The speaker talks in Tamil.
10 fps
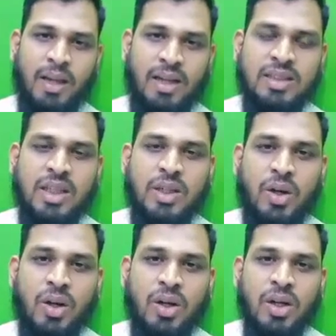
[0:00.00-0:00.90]
என்ன
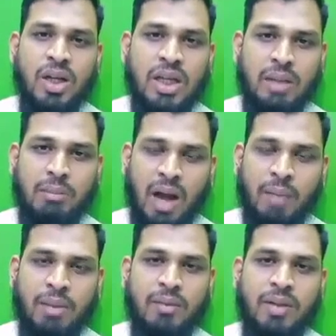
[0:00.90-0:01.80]
சட்டம் இமாமை